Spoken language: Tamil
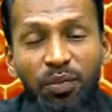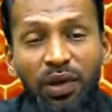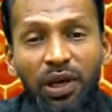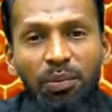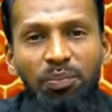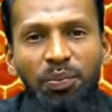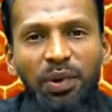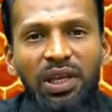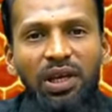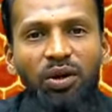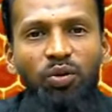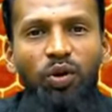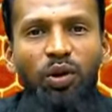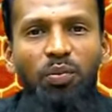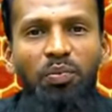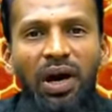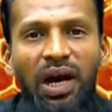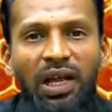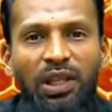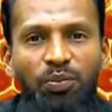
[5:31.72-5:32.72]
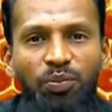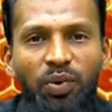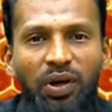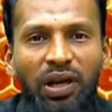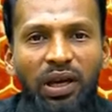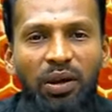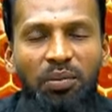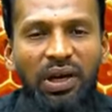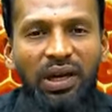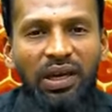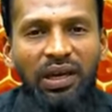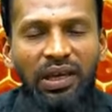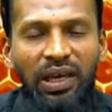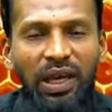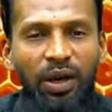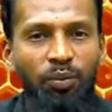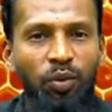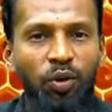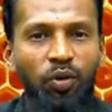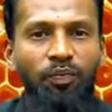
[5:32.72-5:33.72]
மிகப்பெரிய ஒரு பாதிப்புகள் நமக்கு
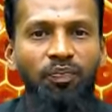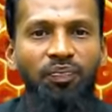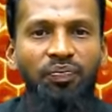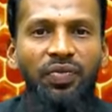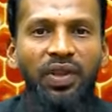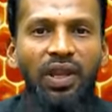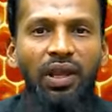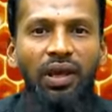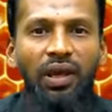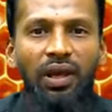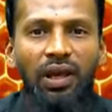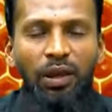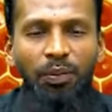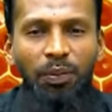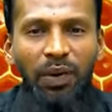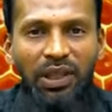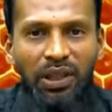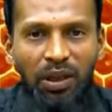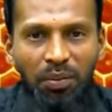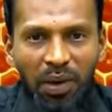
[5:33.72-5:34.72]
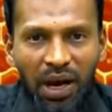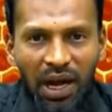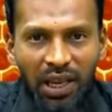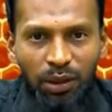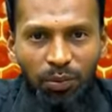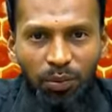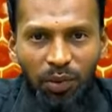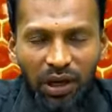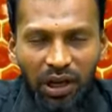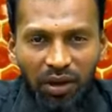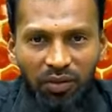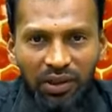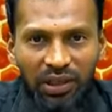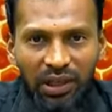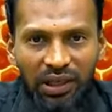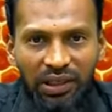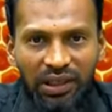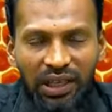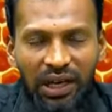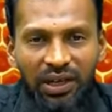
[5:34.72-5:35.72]
ஏற்படும் இப்போ இந்த பாதிப்புகளை
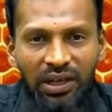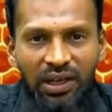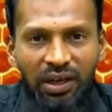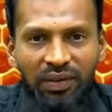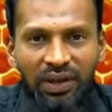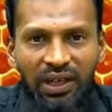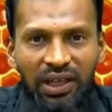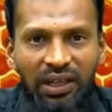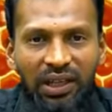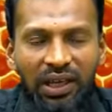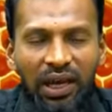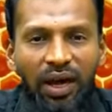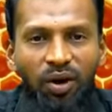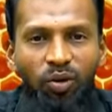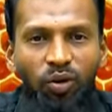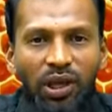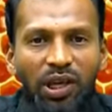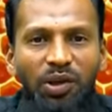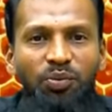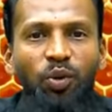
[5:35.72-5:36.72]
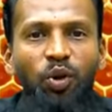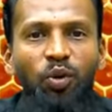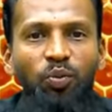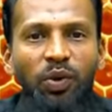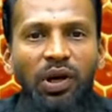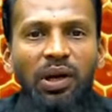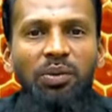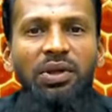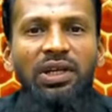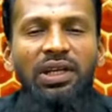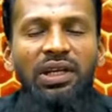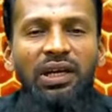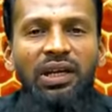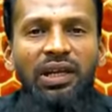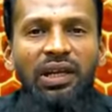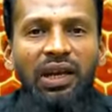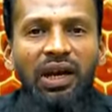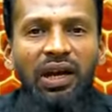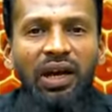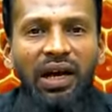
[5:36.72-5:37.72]
வந்து தடுக்க வேண்டியது யாருடைய பொறுப்பு அப்படின்னு
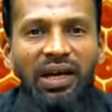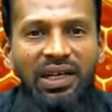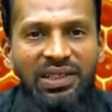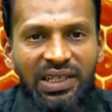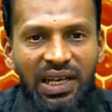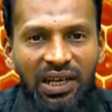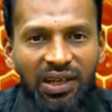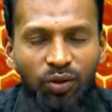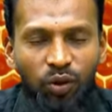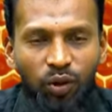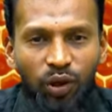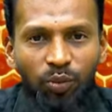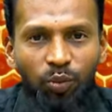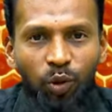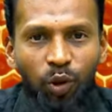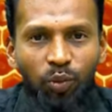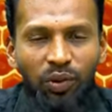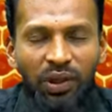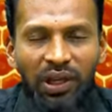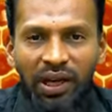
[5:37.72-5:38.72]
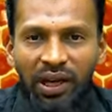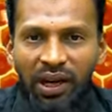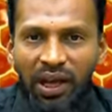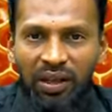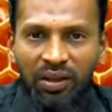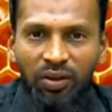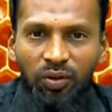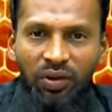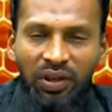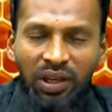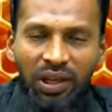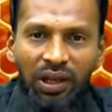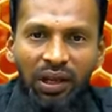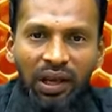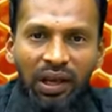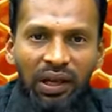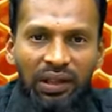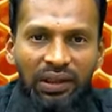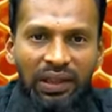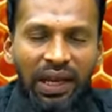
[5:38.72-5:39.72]
கேட்டிங்கன்னா அரசாங்கத்துடைய பொறுப்பு தான் ஏன்னா அதுக்கு வந்து
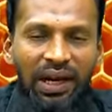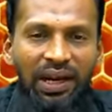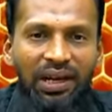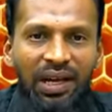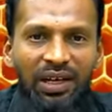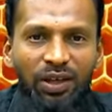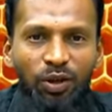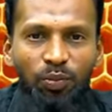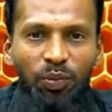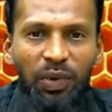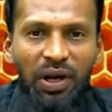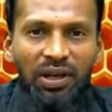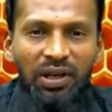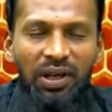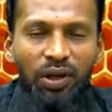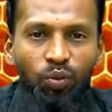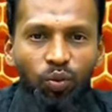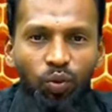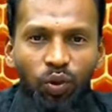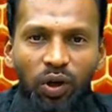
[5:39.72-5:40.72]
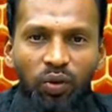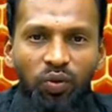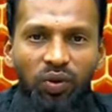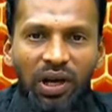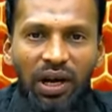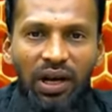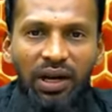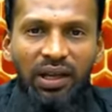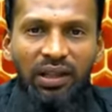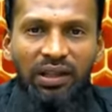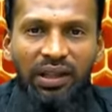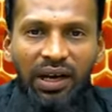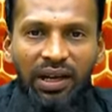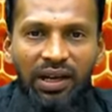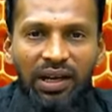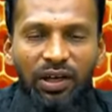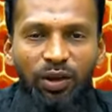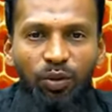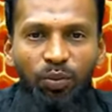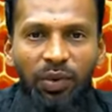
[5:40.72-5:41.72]
தரக்கட்டுப்பாடுகள் உணவுக்கான
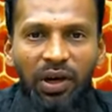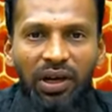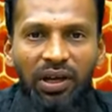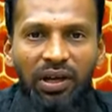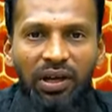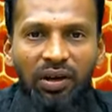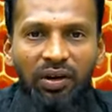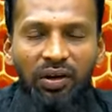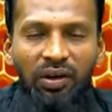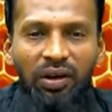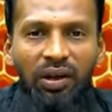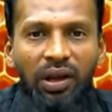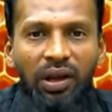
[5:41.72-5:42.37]
தரக்கட்டுப்பாடுகள்